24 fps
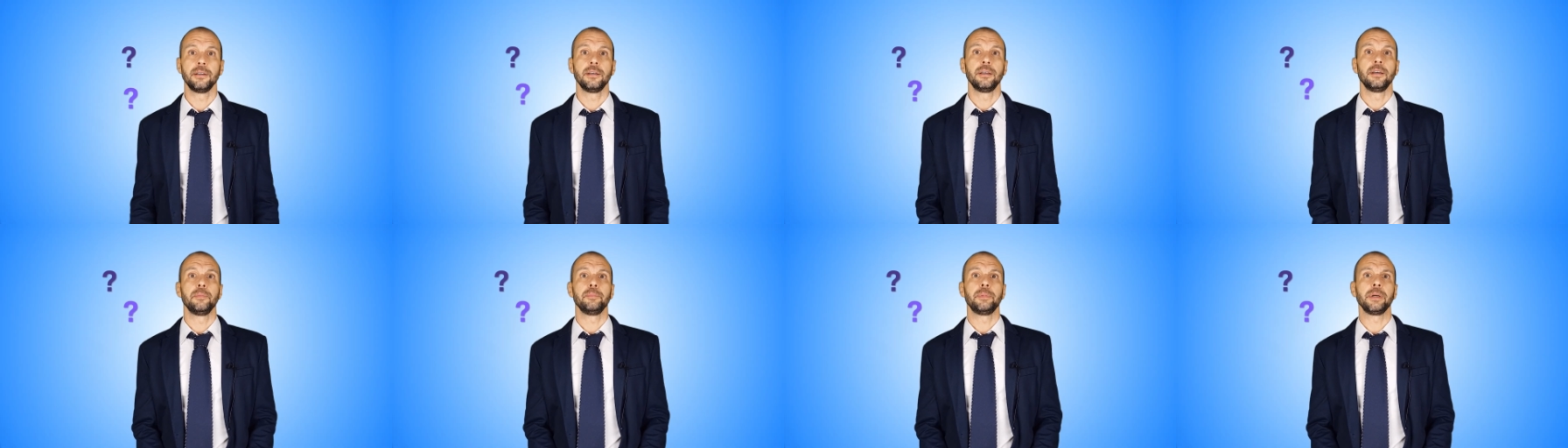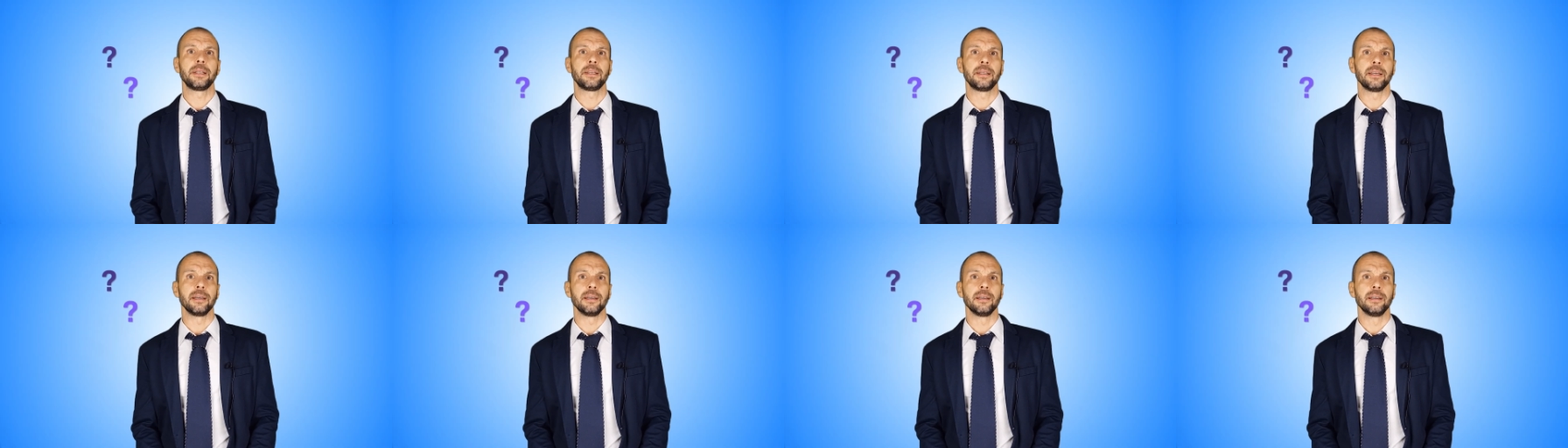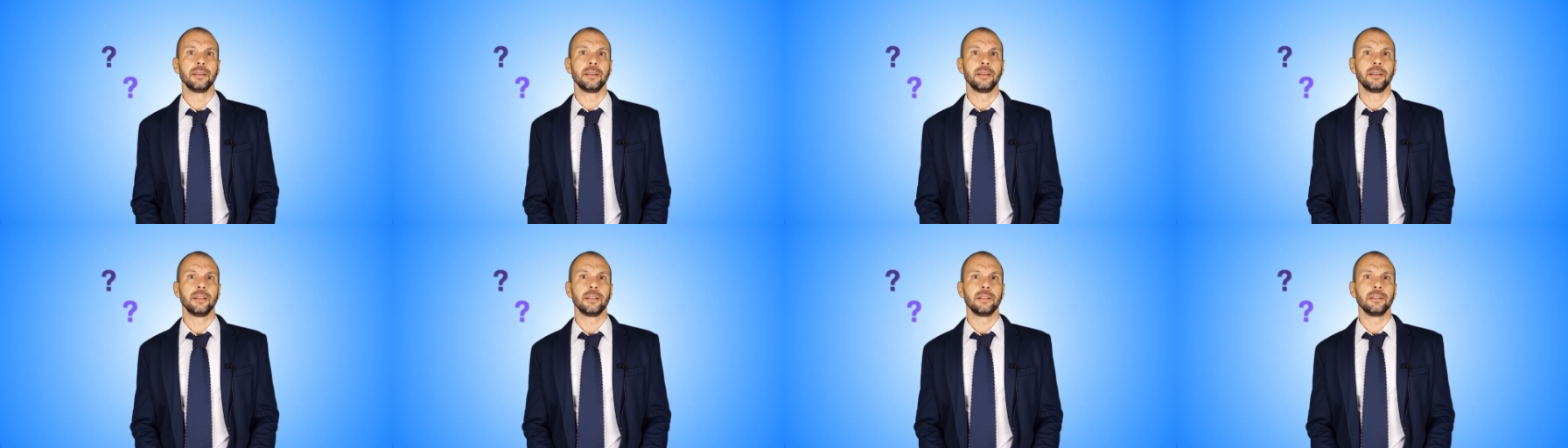Perché?
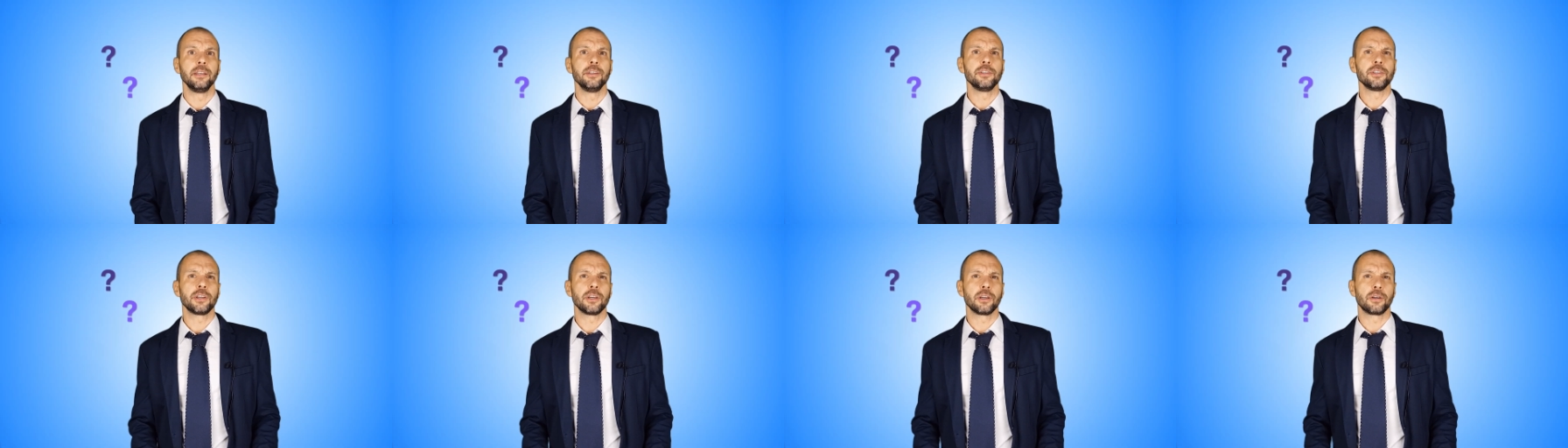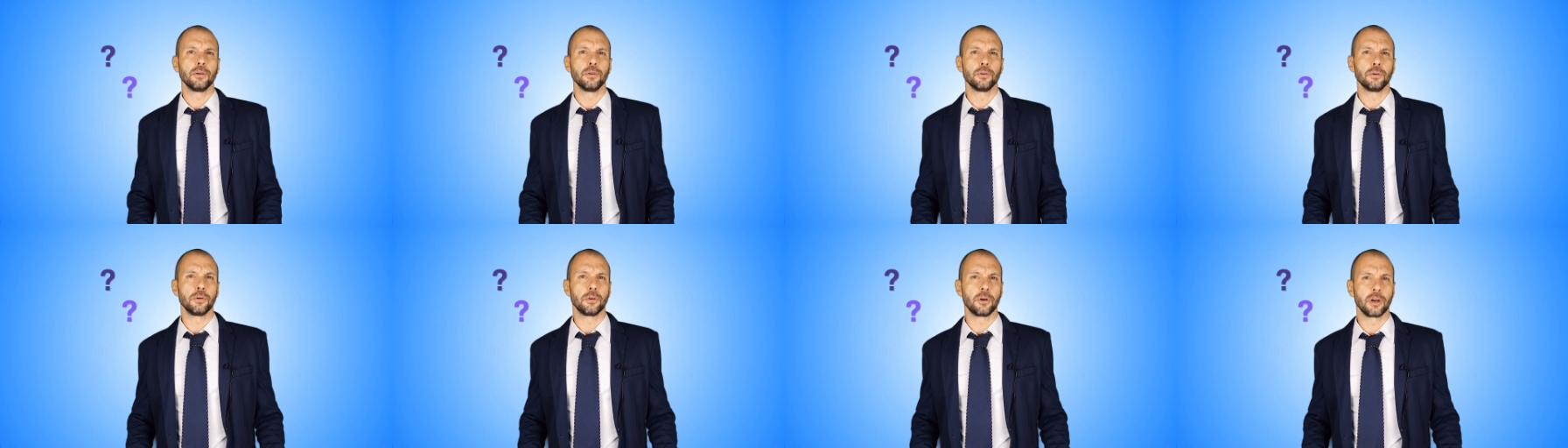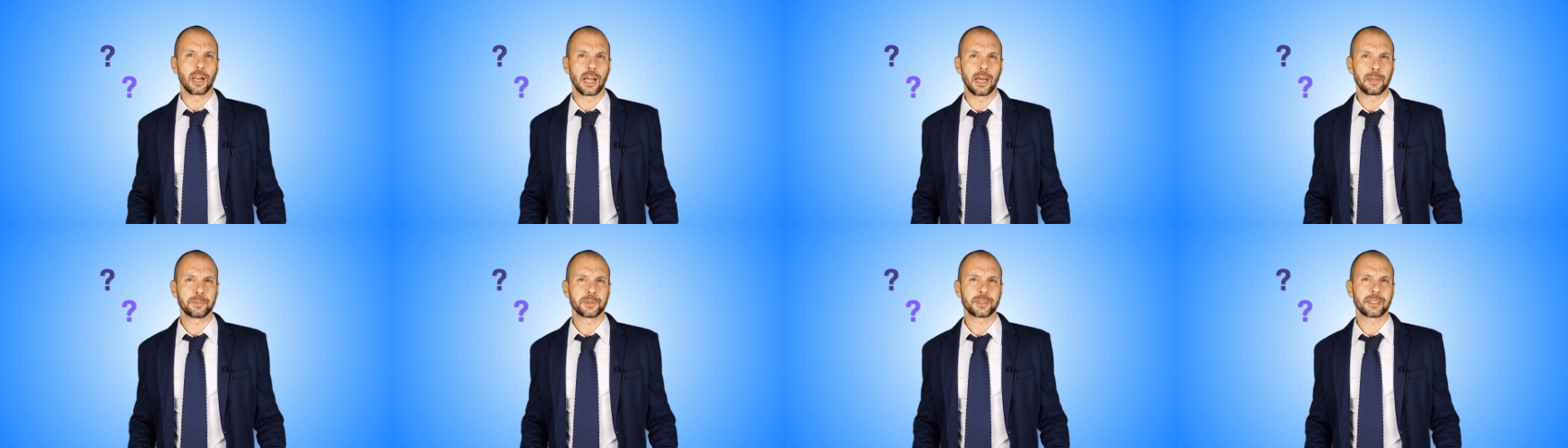Dici che con Google
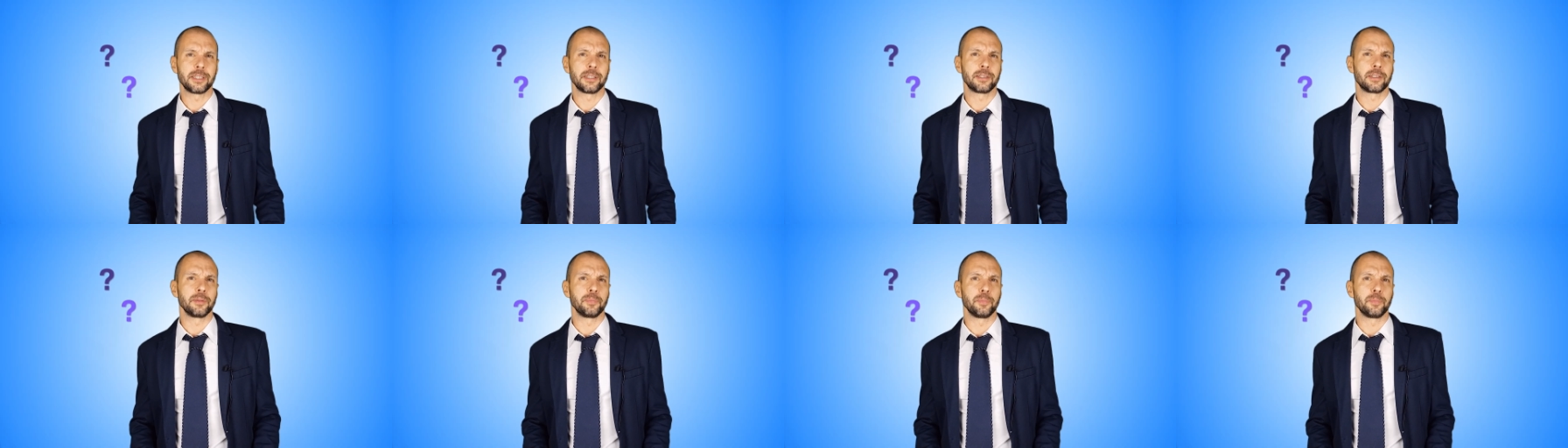AppScript